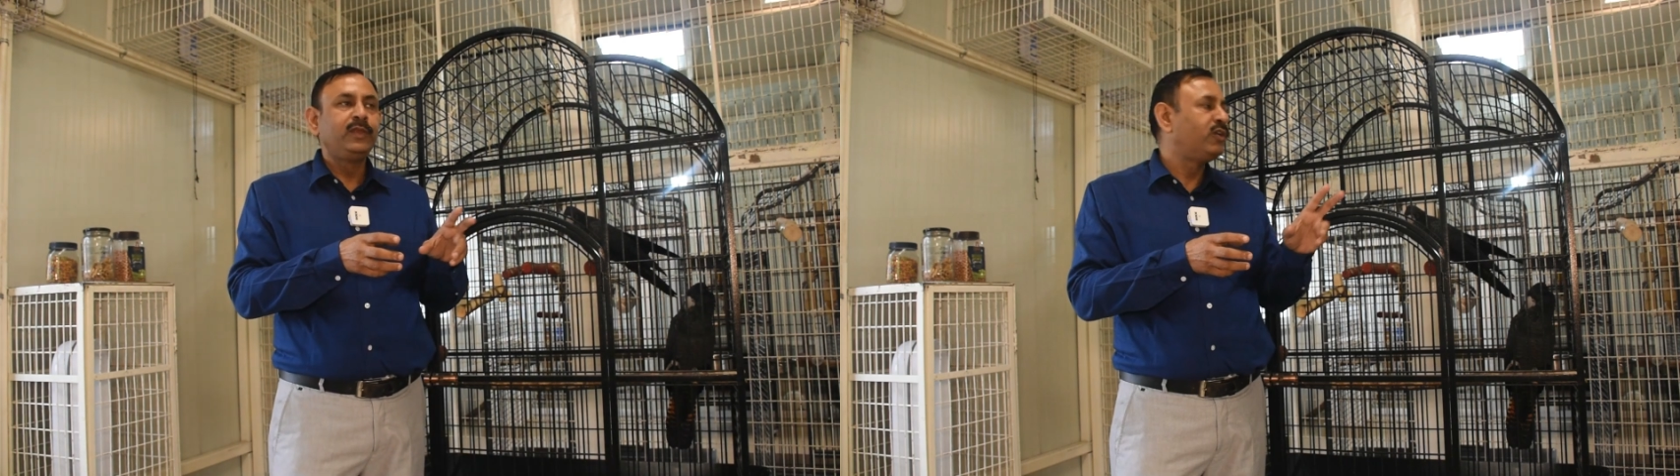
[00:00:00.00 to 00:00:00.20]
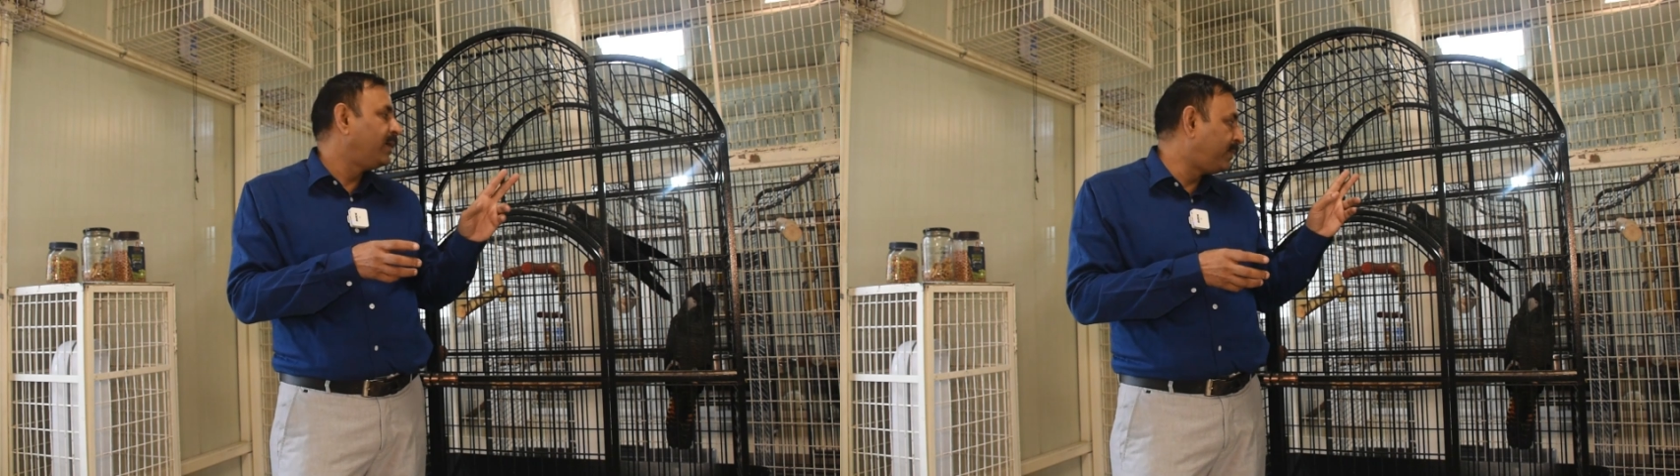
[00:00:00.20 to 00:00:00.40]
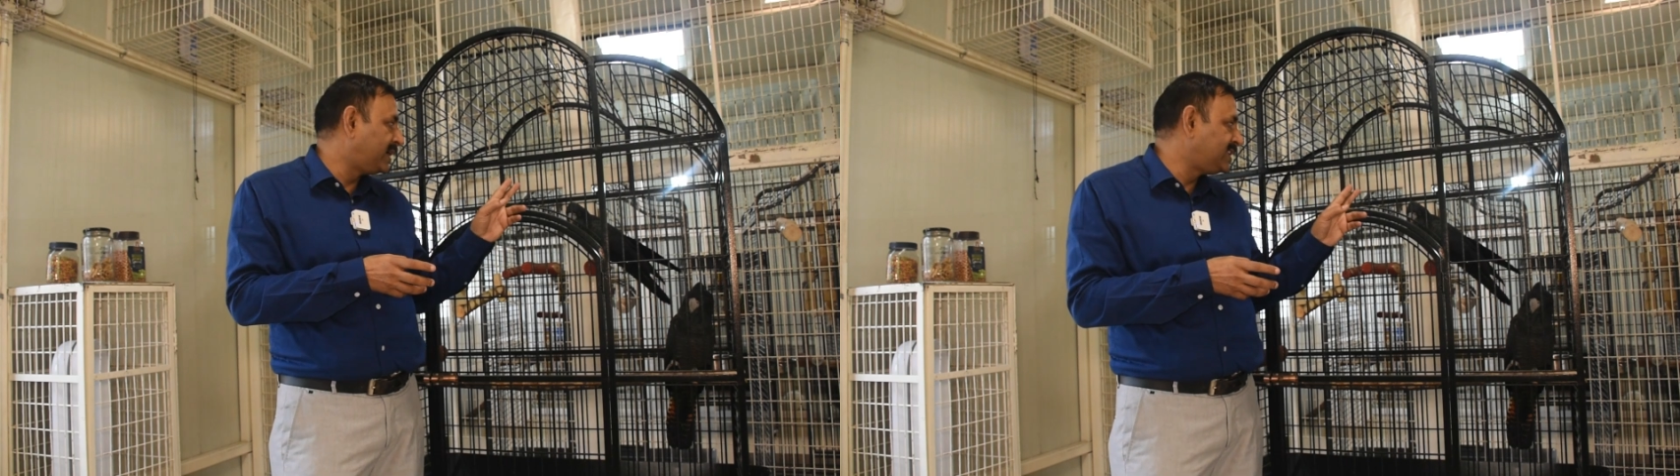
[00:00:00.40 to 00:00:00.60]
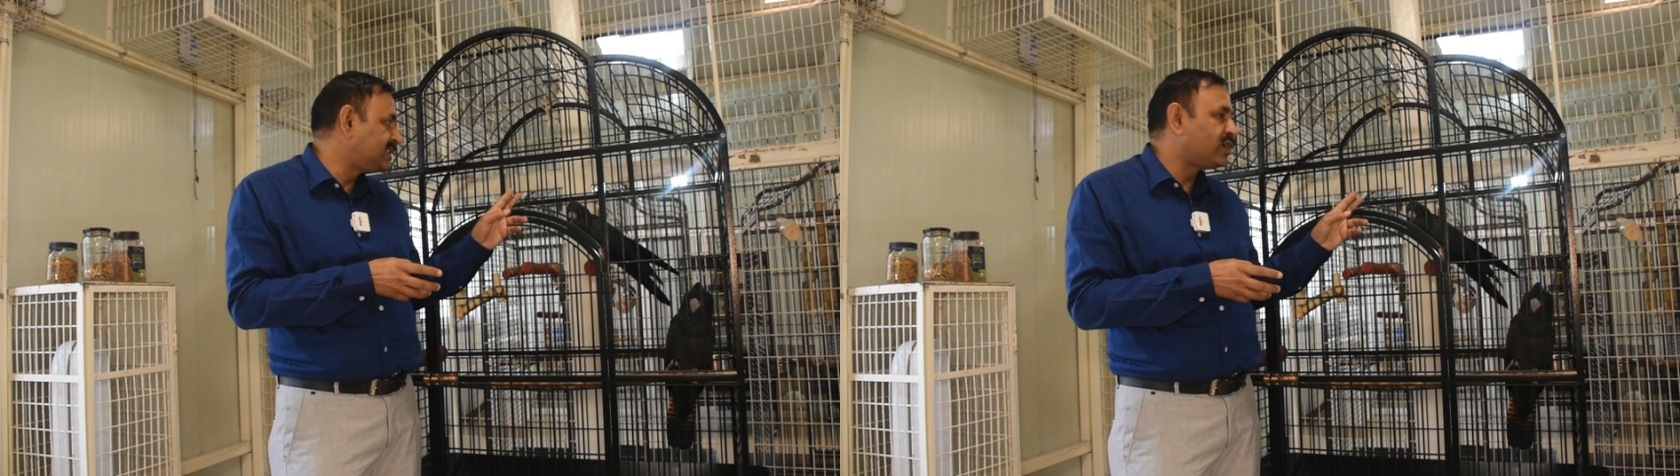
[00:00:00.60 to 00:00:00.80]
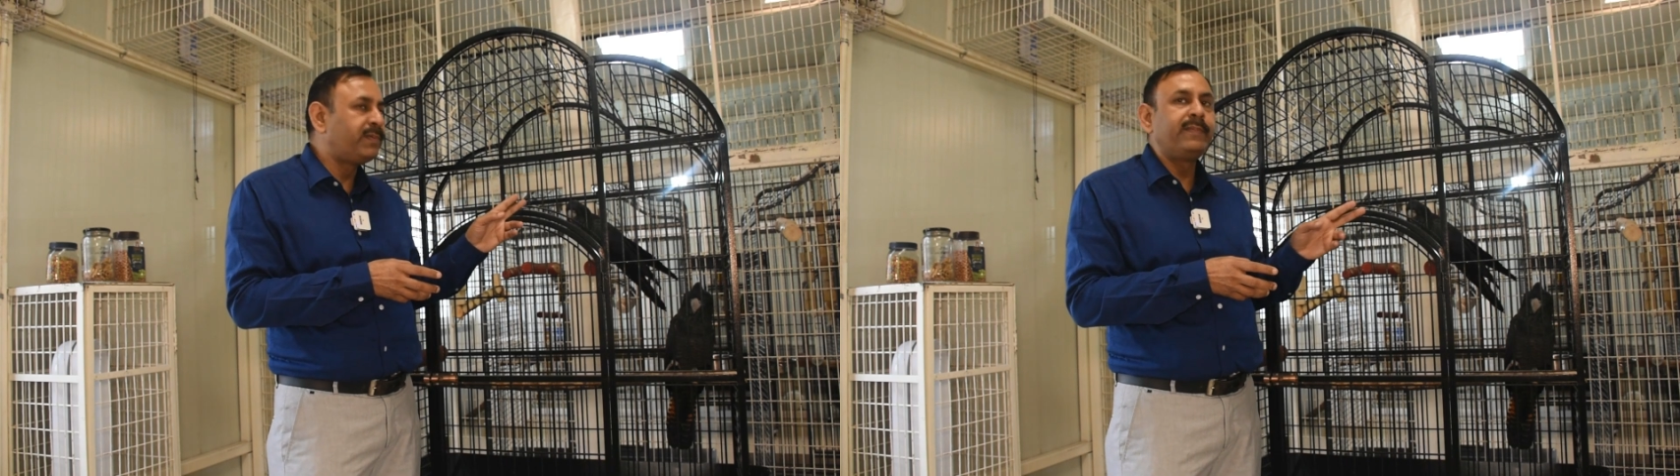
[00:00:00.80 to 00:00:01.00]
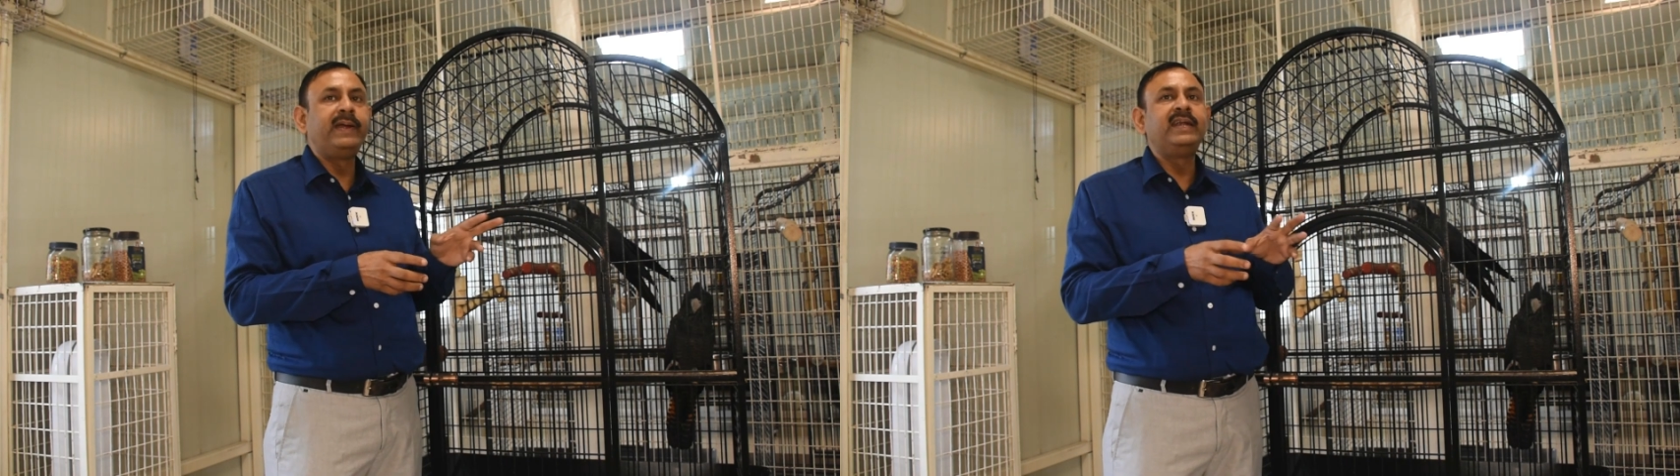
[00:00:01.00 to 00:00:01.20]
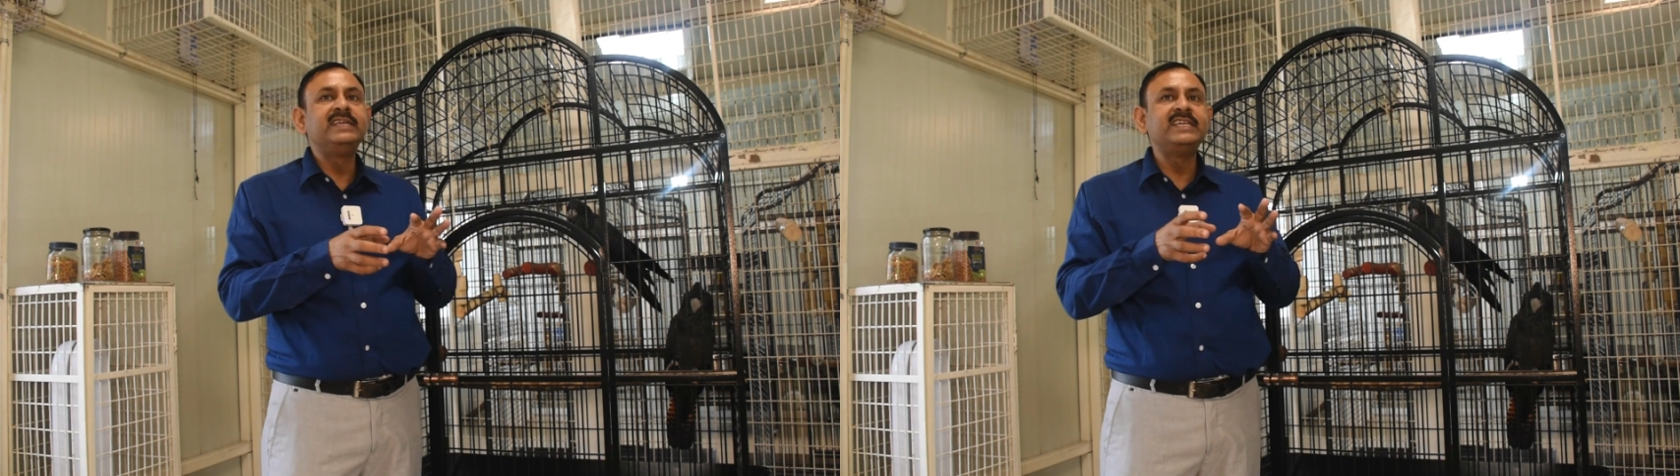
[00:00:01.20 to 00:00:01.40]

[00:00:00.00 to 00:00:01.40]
क्योंकि पर्चिस के ऊपर बैठने